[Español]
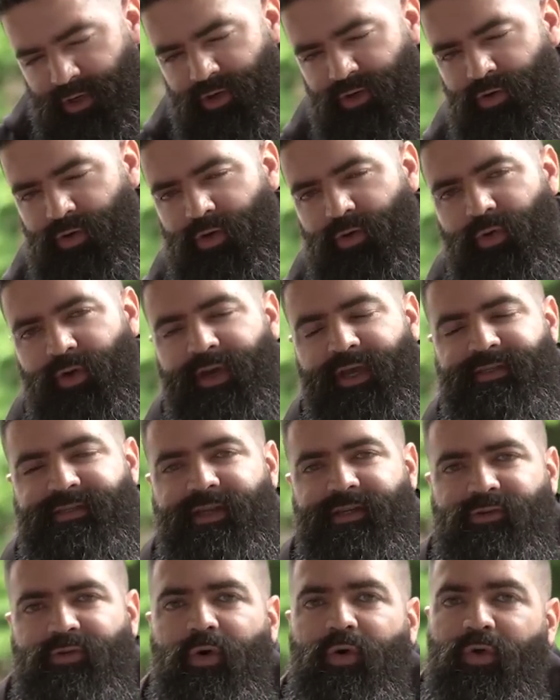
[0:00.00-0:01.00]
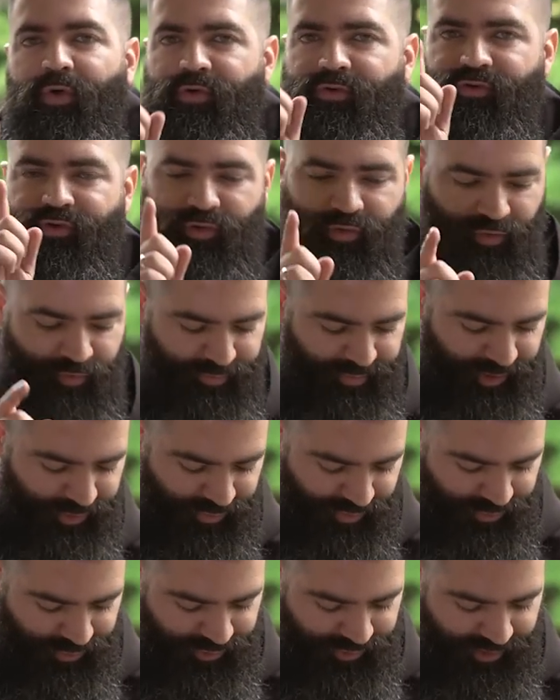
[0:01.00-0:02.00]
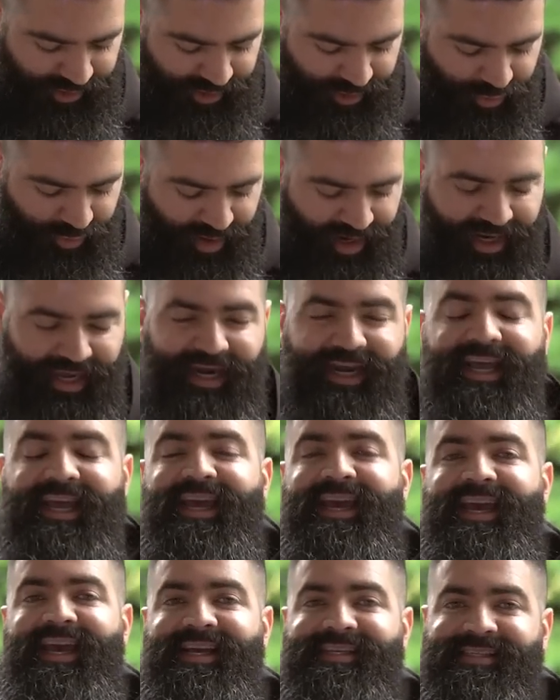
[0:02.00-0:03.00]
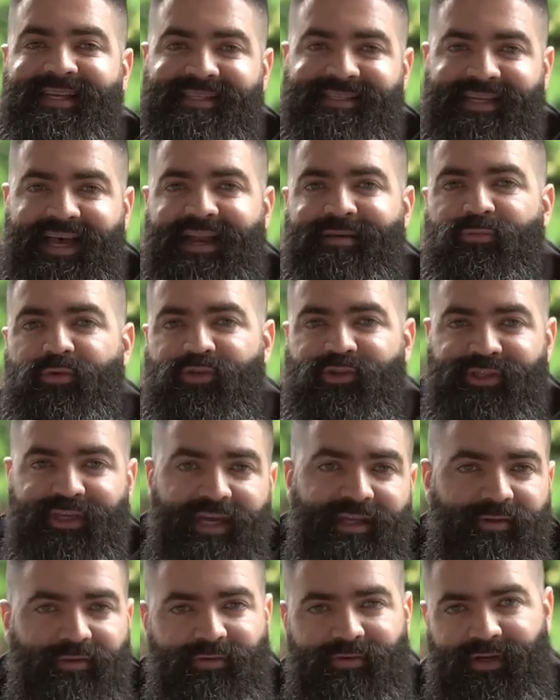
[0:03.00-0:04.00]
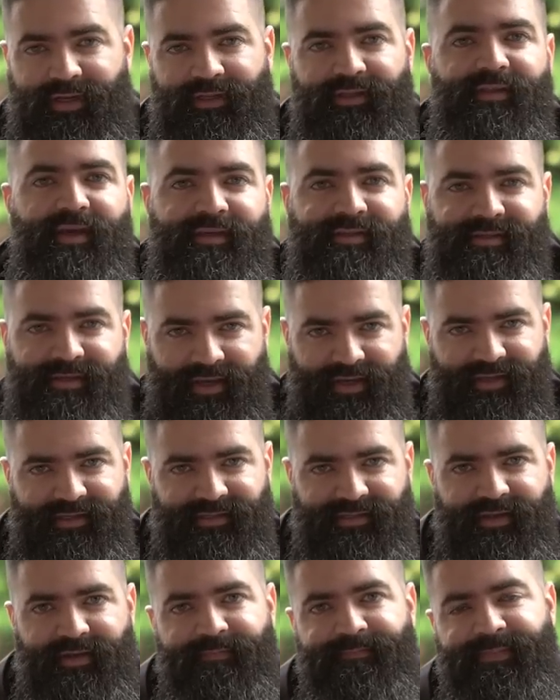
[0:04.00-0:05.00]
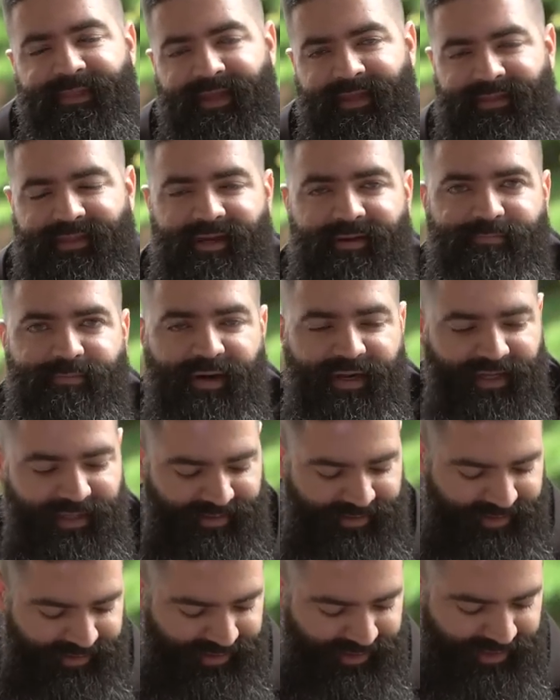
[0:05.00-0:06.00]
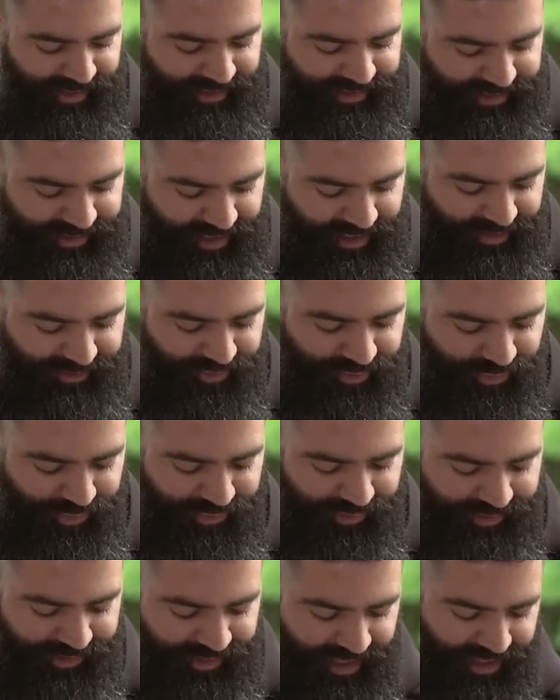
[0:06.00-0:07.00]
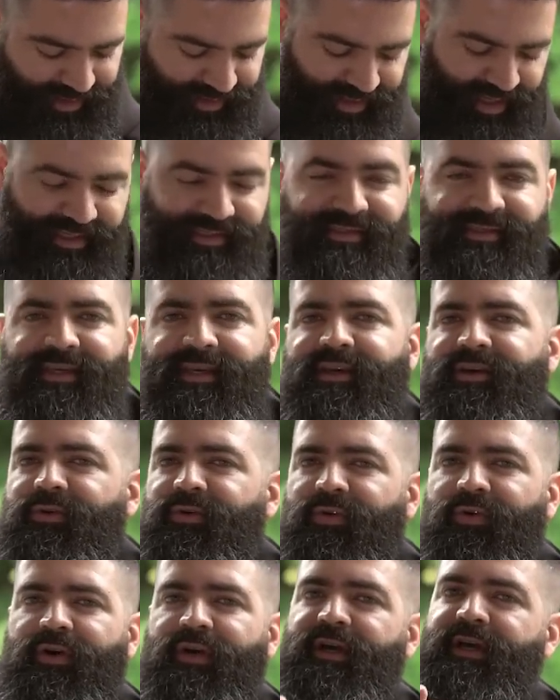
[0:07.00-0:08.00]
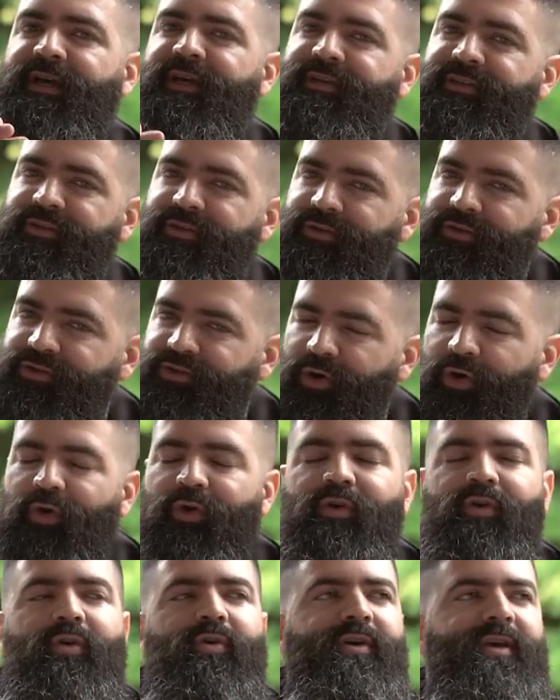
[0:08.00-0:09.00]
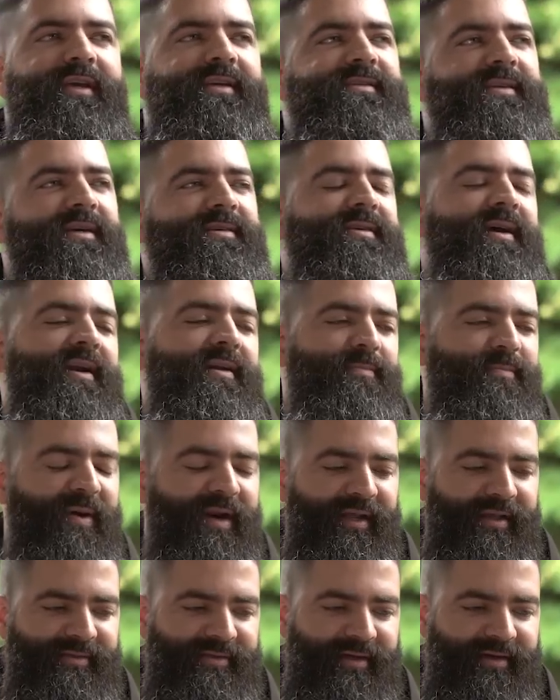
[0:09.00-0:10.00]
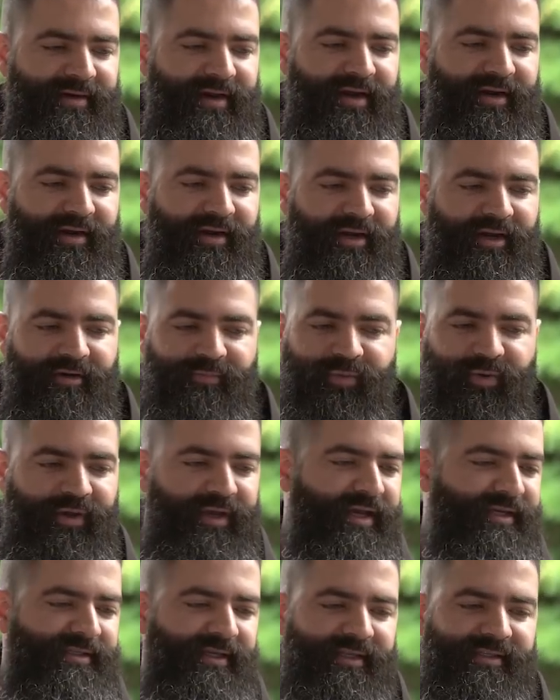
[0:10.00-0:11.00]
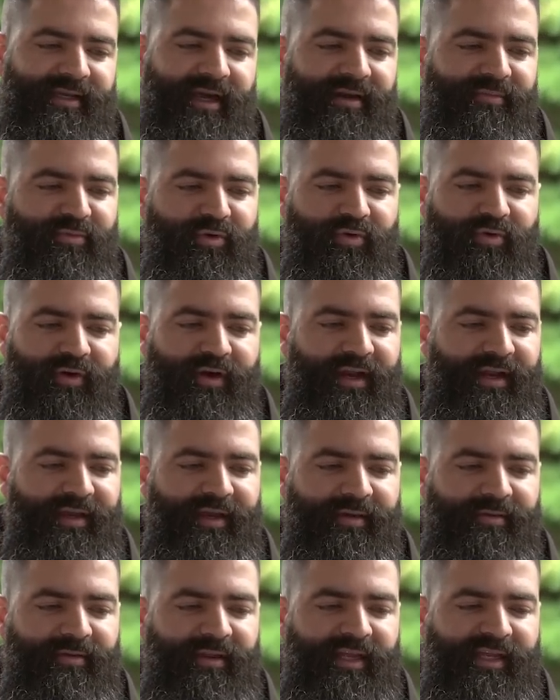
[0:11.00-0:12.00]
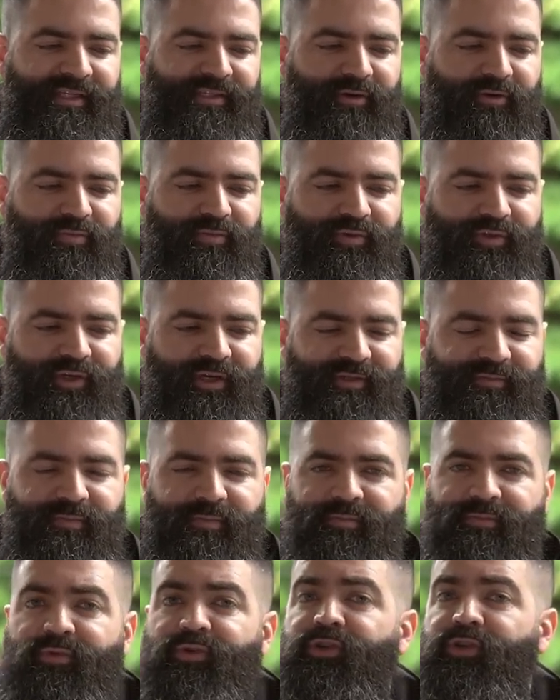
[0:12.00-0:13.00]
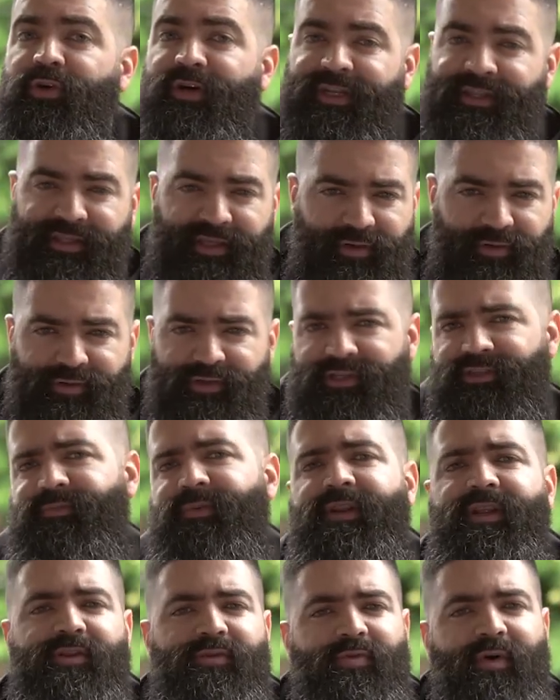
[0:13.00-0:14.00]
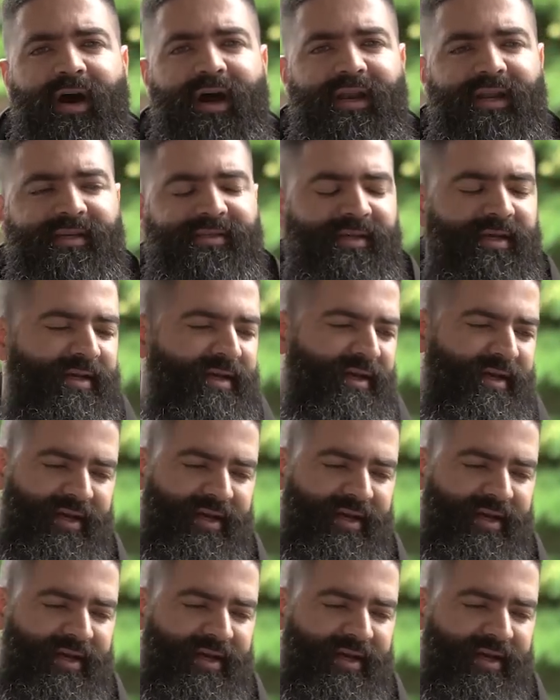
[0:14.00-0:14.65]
No lo voy a hacer todo, yo lo invito a que ustedes lo hagan. Es el Salmo 136, entre paréntesis el 135 yo lo quise hacer para cerrar porque es el salmo con el que inicio muchas, muchos retiros espirituales,